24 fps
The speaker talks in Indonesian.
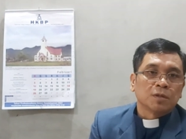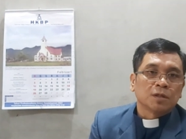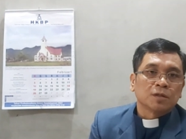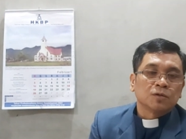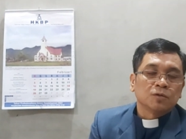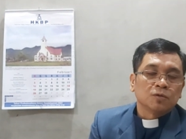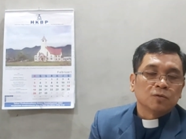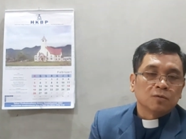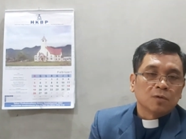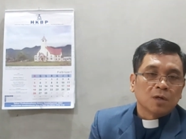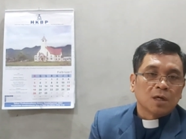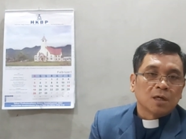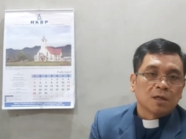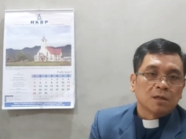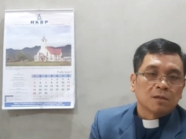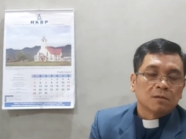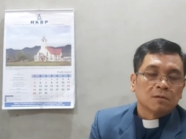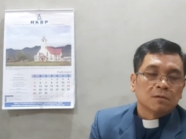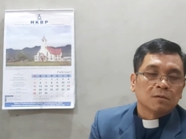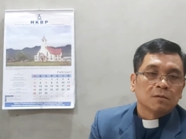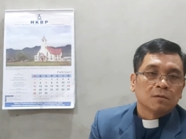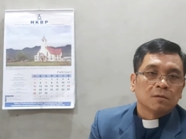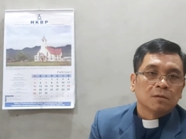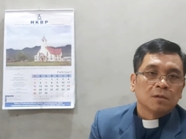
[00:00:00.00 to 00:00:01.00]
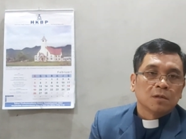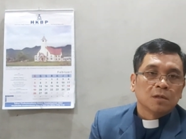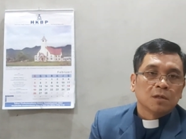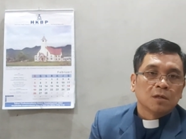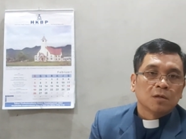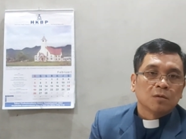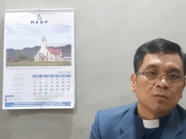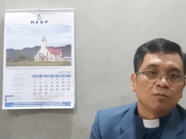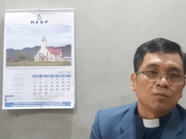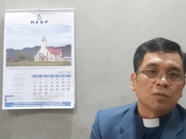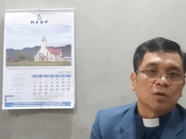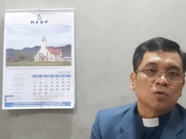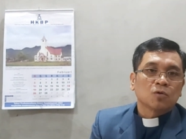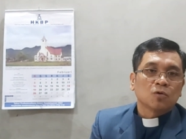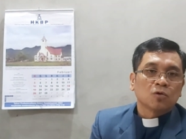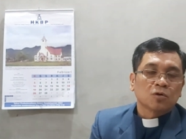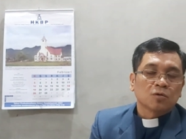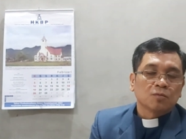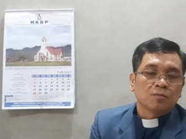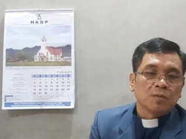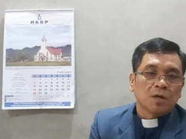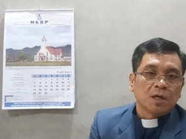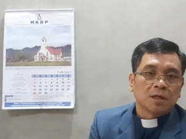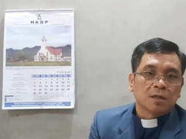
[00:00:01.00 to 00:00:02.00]
berjuang,
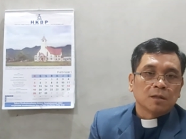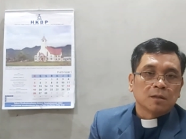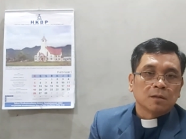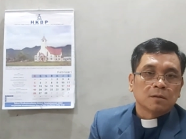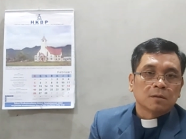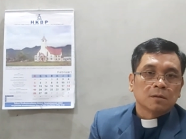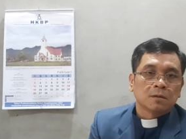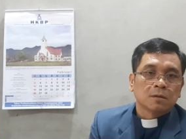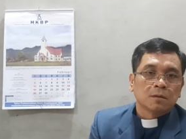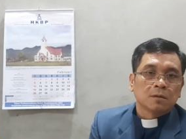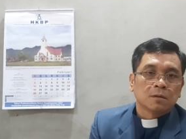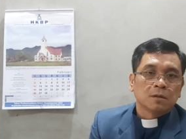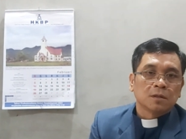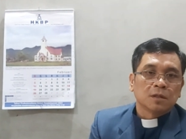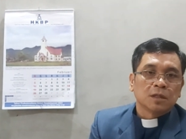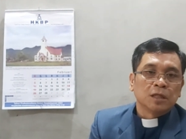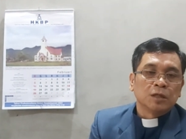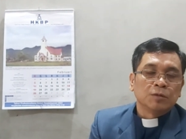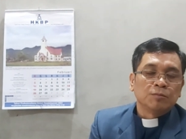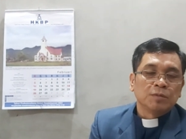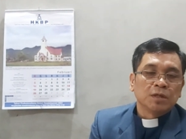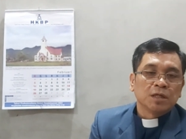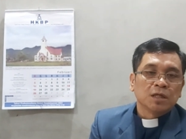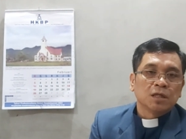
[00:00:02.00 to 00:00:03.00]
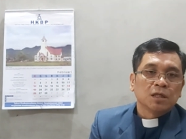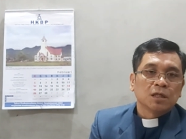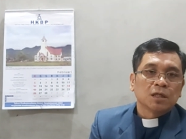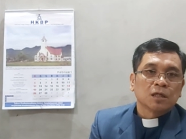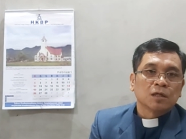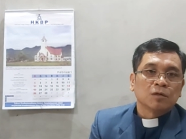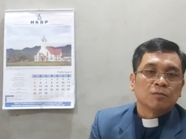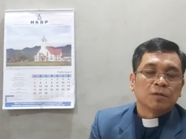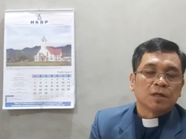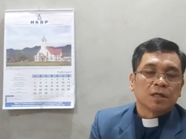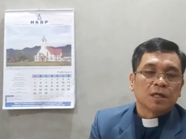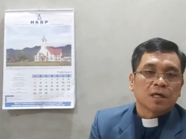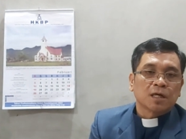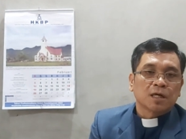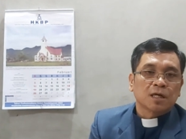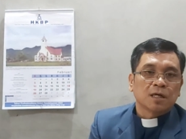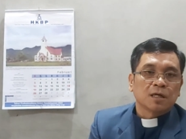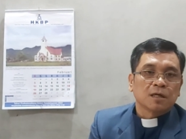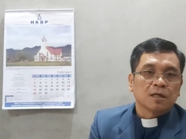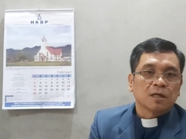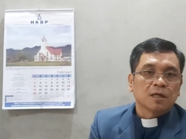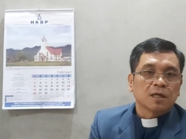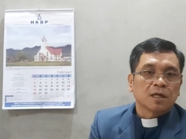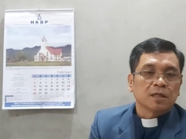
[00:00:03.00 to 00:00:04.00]
berkorban demi
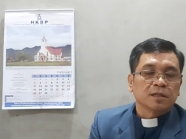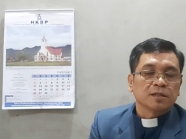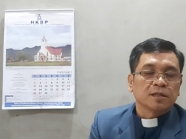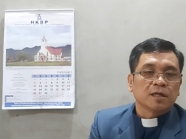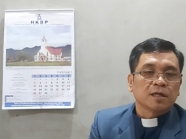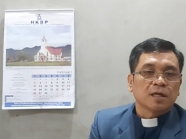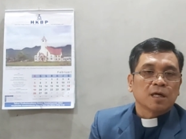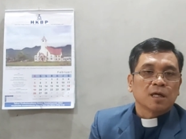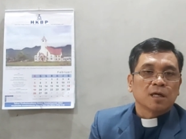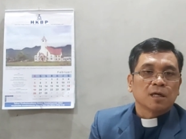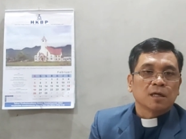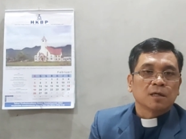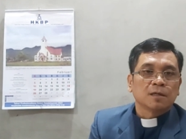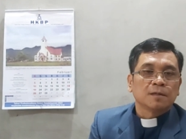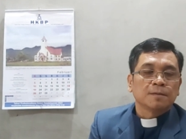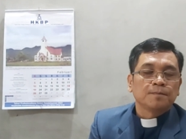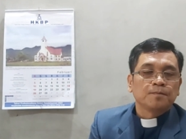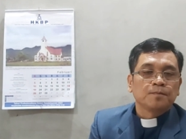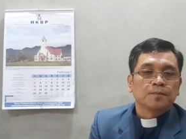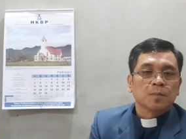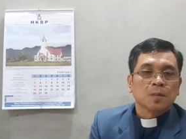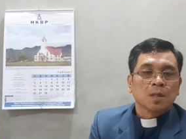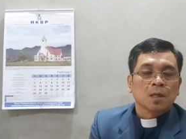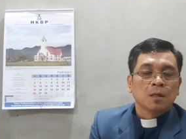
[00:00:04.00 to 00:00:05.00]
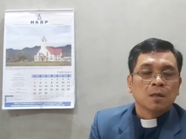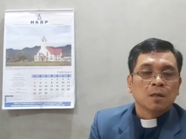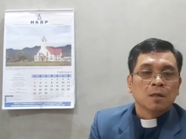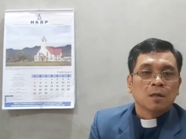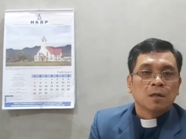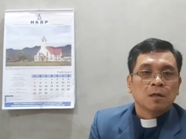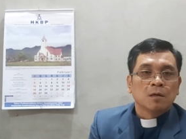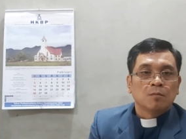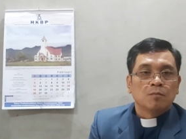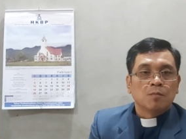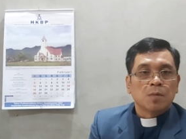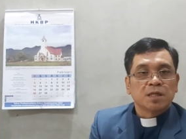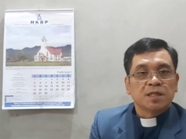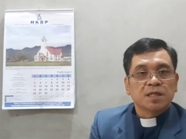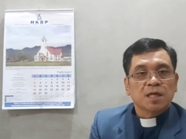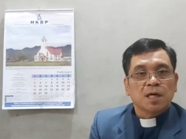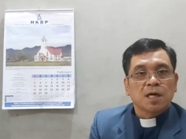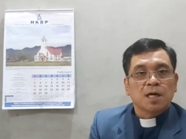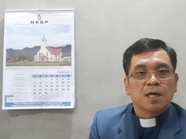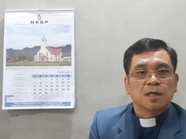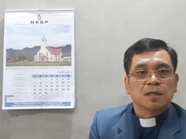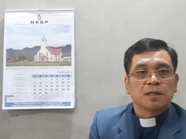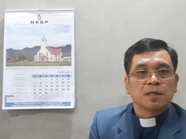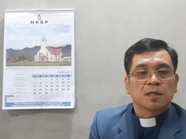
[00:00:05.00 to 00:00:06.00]
kebenaran kerajaan Allah.
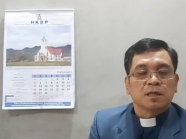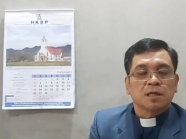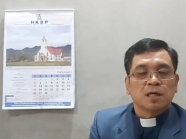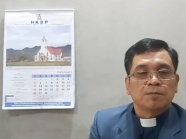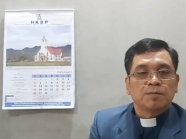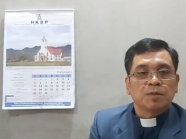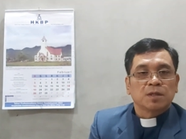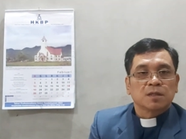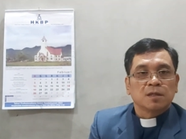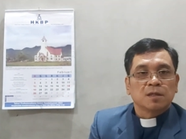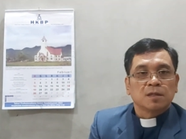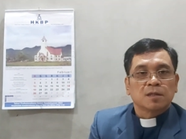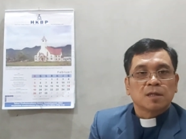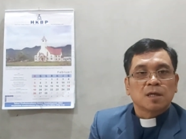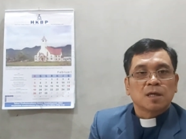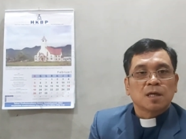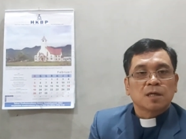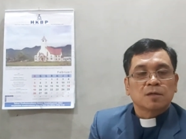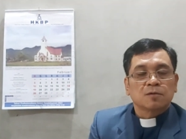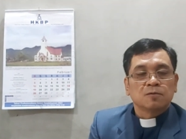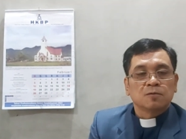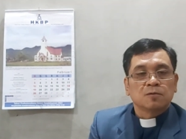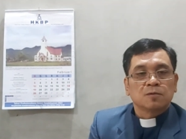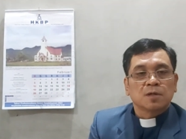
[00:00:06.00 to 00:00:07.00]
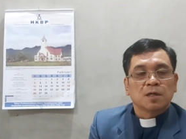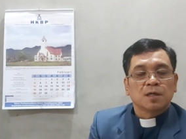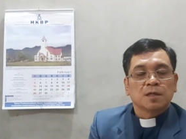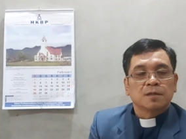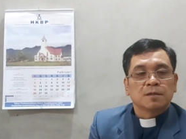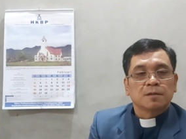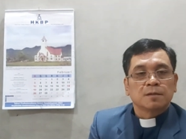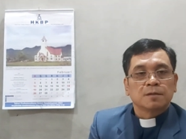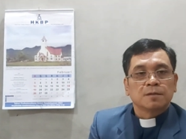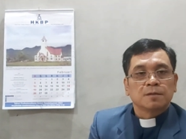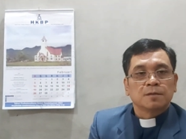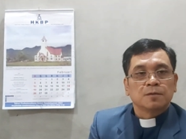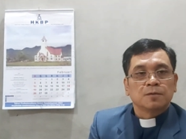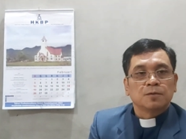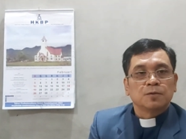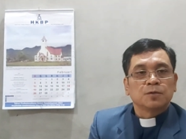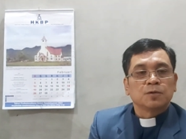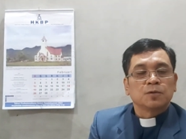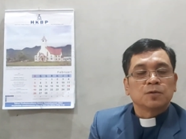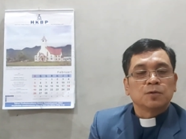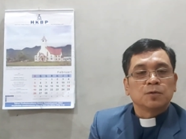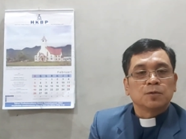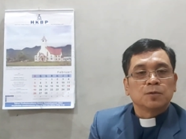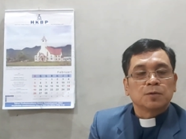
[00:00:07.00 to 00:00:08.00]
Banyak hal yang dapat kita lakukan
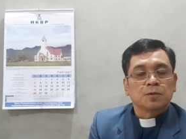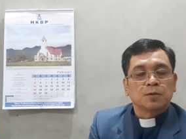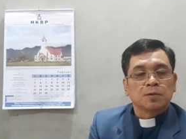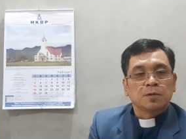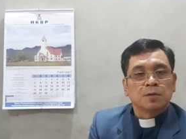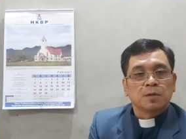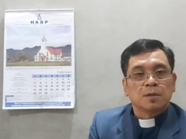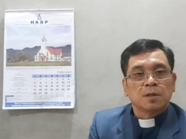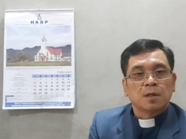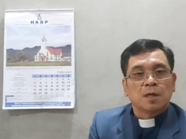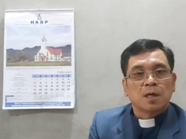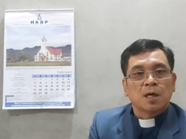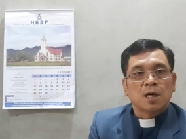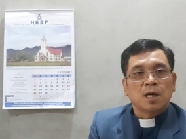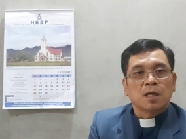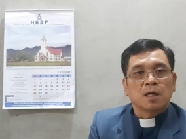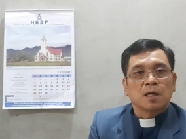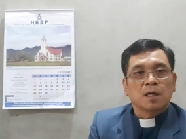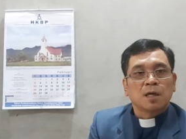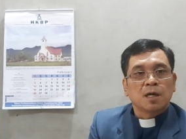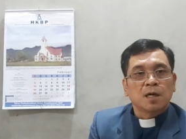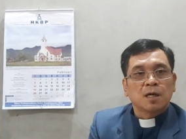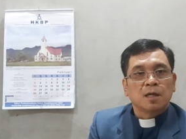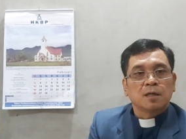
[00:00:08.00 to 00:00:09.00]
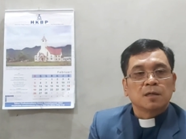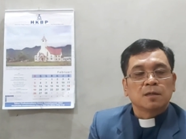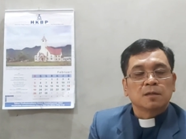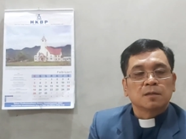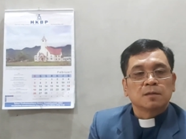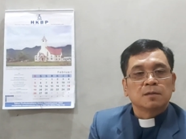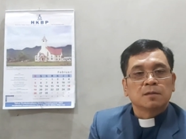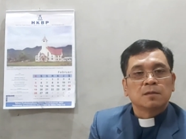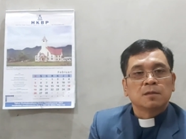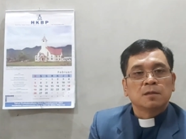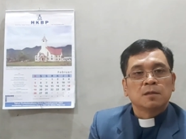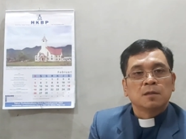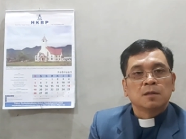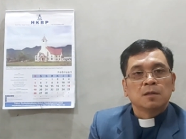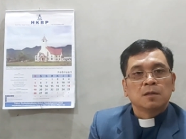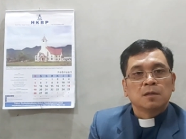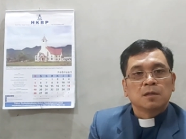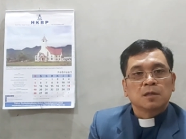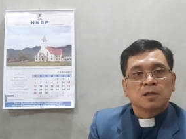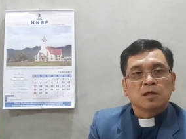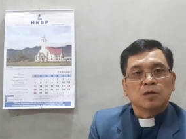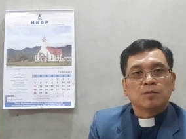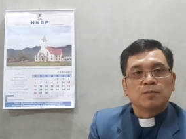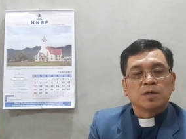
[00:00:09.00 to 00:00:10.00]
untuk hal-hal
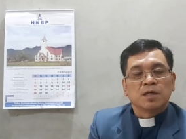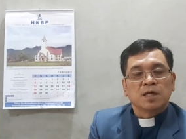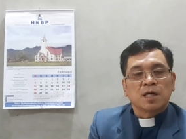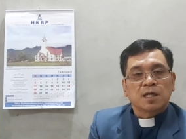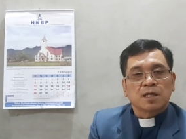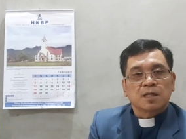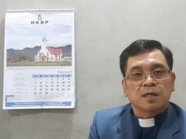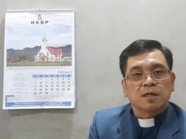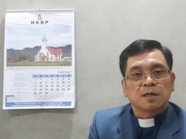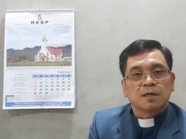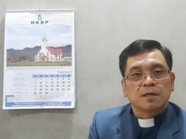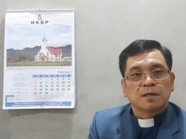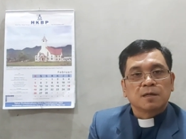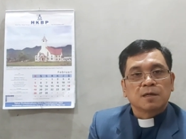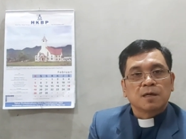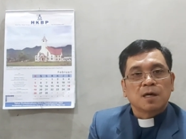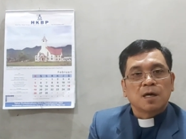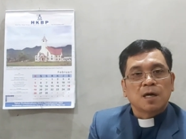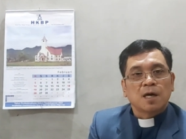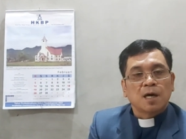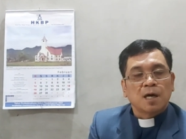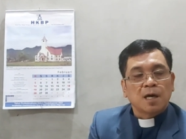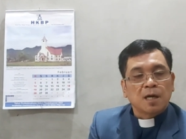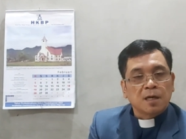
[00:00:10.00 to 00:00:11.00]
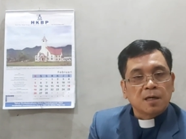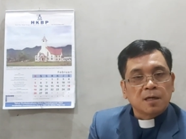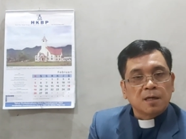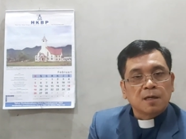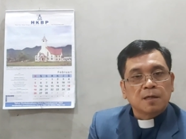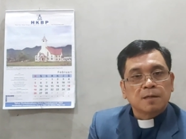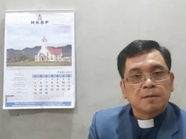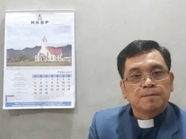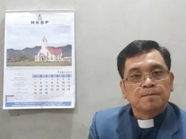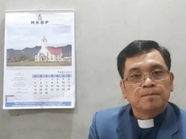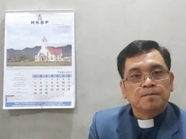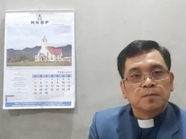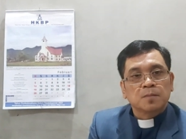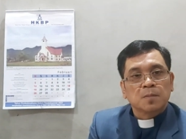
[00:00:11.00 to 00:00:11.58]
kebenaran Allah.